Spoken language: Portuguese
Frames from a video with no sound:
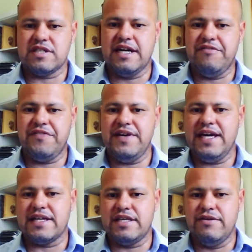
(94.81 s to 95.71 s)
de
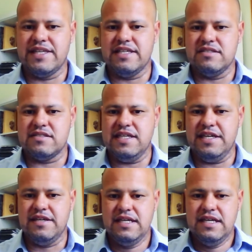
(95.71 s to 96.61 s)
café que eu
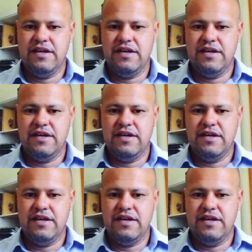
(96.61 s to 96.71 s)
analisei